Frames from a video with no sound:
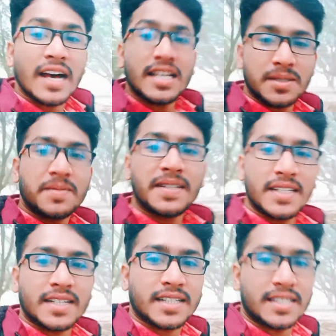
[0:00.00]

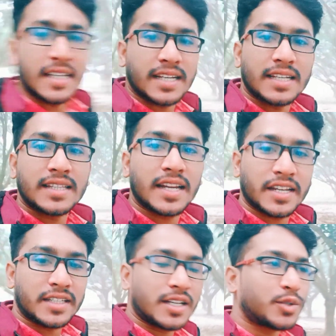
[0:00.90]
হাজব্যান্ডের কাছে তার
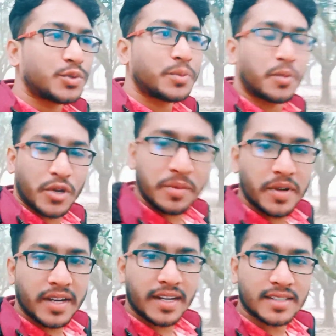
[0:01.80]
একটা নতুন
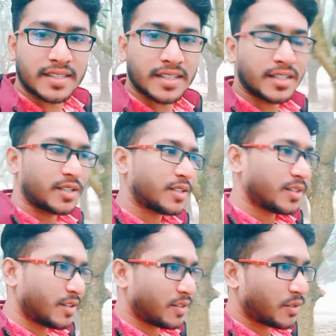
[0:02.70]
পরিবারের কাছে
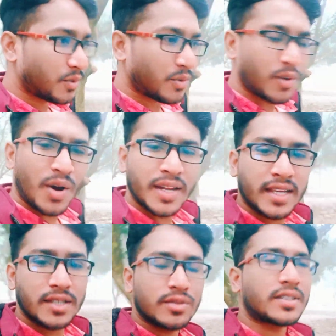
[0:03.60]
তো অনেক
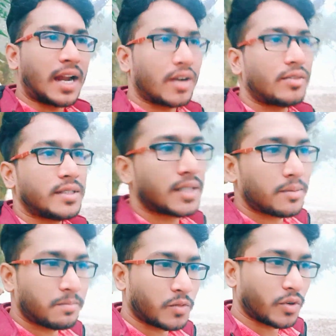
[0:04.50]
কিছু তারাও
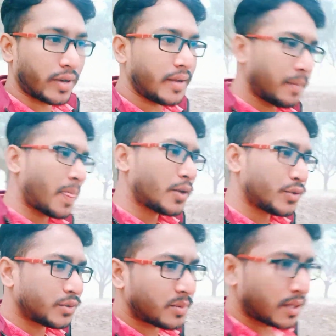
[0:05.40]
ডিজার্ভ করে
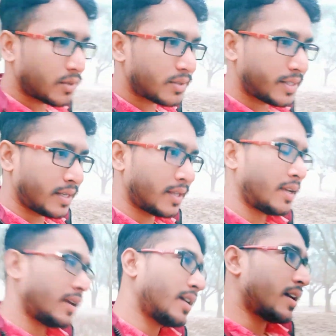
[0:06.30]
শুধুমাত্র যে
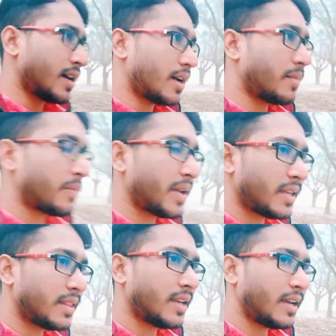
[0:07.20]

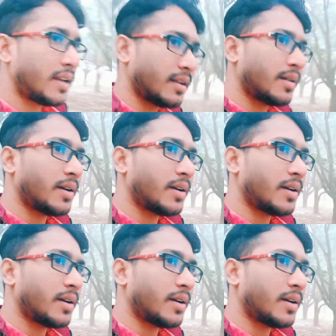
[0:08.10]
মেয়েদের